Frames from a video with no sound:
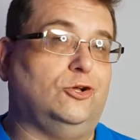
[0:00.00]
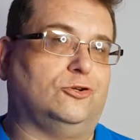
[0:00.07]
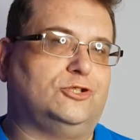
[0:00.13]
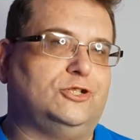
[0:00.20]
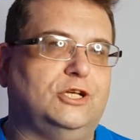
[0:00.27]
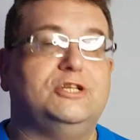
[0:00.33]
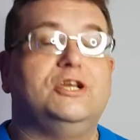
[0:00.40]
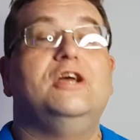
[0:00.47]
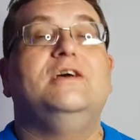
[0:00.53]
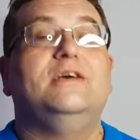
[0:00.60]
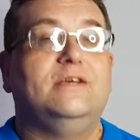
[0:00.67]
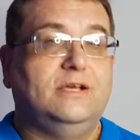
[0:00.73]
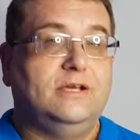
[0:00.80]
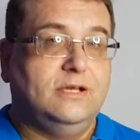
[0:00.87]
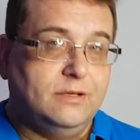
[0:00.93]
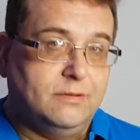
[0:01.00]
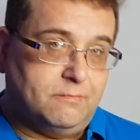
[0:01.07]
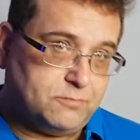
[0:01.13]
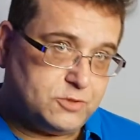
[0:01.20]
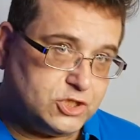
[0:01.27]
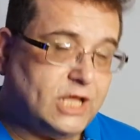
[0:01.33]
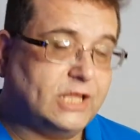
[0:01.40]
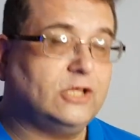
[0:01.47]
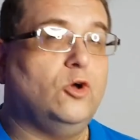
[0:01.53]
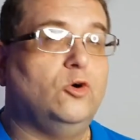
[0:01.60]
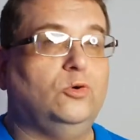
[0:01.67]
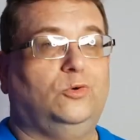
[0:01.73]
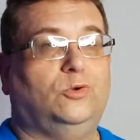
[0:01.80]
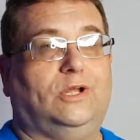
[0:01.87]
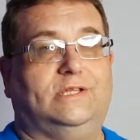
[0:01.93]
dotrzeć przed
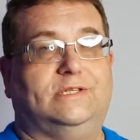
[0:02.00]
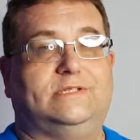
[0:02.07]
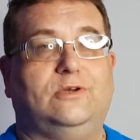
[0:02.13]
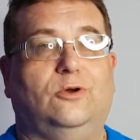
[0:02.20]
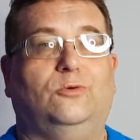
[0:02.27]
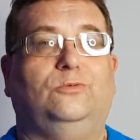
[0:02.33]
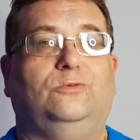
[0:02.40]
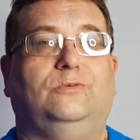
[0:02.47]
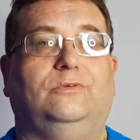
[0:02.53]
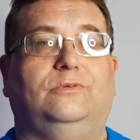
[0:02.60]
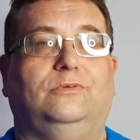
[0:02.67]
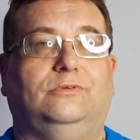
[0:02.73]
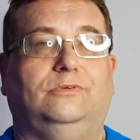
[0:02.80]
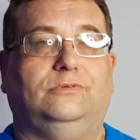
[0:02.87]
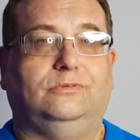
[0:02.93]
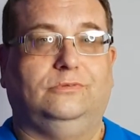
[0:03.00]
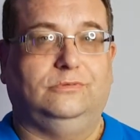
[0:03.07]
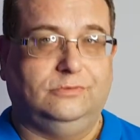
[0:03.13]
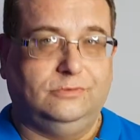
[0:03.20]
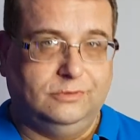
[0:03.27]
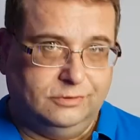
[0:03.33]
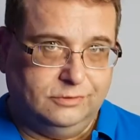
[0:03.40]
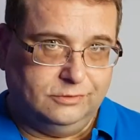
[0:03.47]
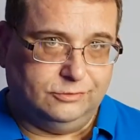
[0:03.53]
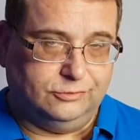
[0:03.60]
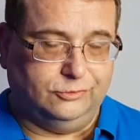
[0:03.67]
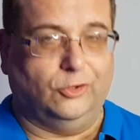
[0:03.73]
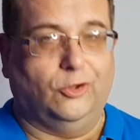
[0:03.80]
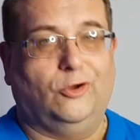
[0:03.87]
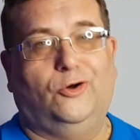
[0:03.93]
konkurencją
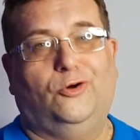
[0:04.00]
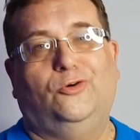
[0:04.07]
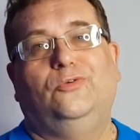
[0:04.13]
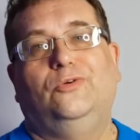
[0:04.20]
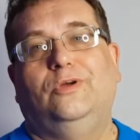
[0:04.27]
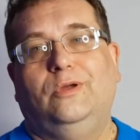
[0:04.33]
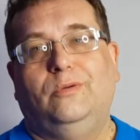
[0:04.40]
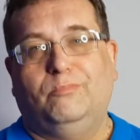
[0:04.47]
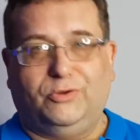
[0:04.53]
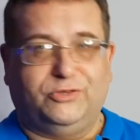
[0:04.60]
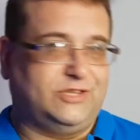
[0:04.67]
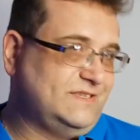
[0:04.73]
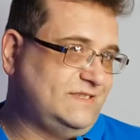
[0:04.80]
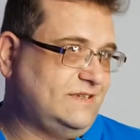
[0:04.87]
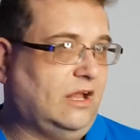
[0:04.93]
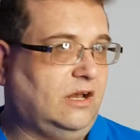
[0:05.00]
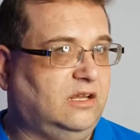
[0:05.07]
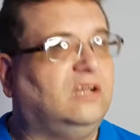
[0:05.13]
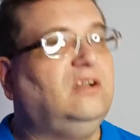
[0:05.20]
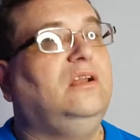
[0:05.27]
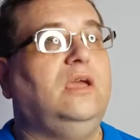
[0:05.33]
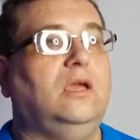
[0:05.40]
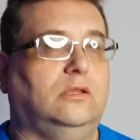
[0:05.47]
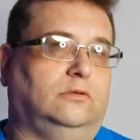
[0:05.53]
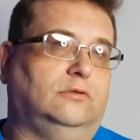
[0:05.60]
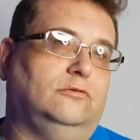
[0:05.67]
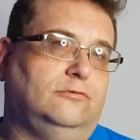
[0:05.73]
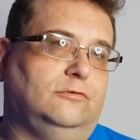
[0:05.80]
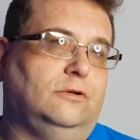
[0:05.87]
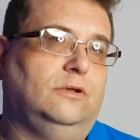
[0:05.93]
do potencjalnych
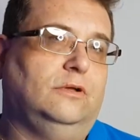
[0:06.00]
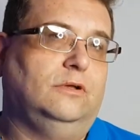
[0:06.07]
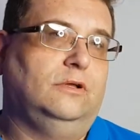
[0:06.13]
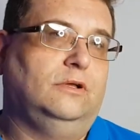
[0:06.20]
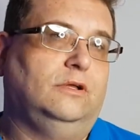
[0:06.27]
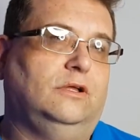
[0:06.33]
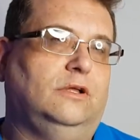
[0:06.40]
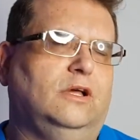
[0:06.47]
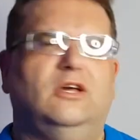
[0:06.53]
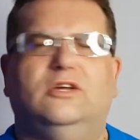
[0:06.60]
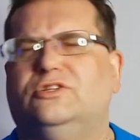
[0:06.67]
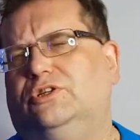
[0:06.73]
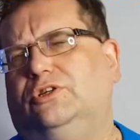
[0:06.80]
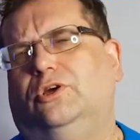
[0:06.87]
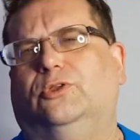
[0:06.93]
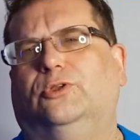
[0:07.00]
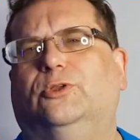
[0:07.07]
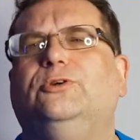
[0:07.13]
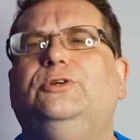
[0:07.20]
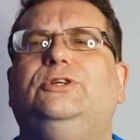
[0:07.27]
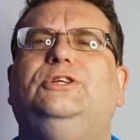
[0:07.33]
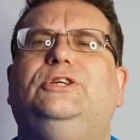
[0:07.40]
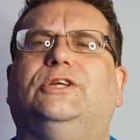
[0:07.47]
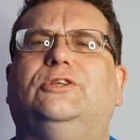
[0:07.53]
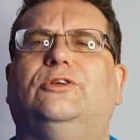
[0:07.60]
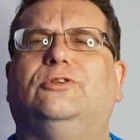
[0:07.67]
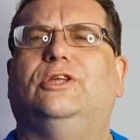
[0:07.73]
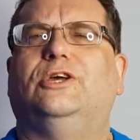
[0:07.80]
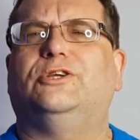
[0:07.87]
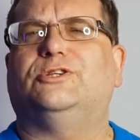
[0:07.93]
klientów. Czy nie odnosi się
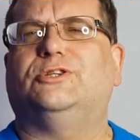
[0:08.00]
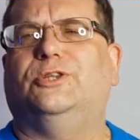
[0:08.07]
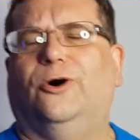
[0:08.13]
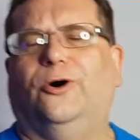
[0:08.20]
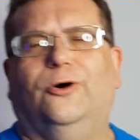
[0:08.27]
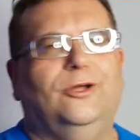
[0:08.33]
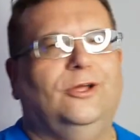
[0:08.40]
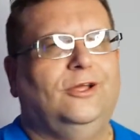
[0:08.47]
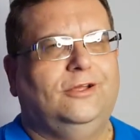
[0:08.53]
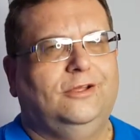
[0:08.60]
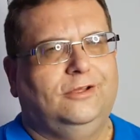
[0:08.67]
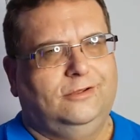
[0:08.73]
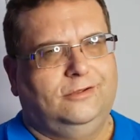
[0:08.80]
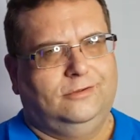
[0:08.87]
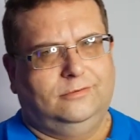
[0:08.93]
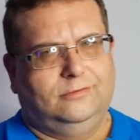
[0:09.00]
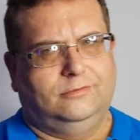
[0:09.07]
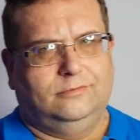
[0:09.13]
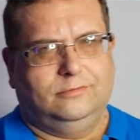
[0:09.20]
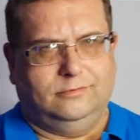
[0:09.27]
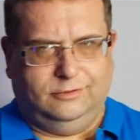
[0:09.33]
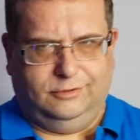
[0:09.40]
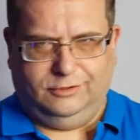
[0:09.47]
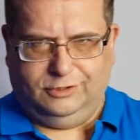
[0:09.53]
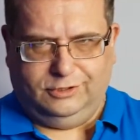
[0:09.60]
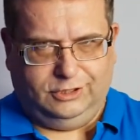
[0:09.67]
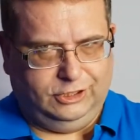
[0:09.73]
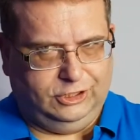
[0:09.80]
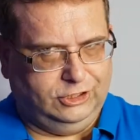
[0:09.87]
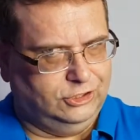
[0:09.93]
to też do
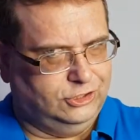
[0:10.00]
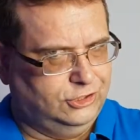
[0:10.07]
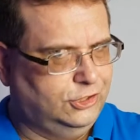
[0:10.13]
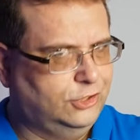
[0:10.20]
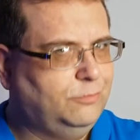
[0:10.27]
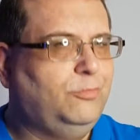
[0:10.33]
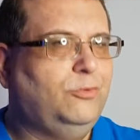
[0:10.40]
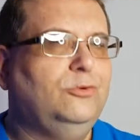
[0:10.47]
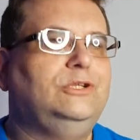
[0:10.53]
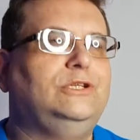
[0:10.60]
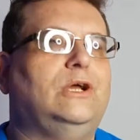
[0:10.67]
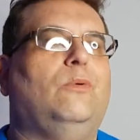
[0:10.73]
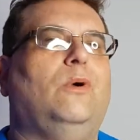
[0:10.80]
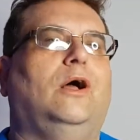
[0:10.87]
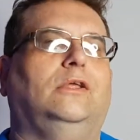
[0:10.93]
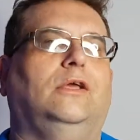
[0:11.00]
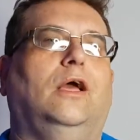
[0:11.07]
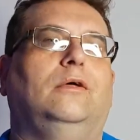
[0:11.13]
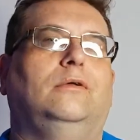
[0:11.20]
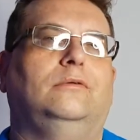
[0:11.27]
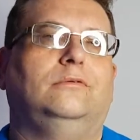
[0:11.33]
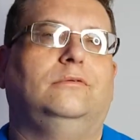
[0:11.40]
innych pól działania?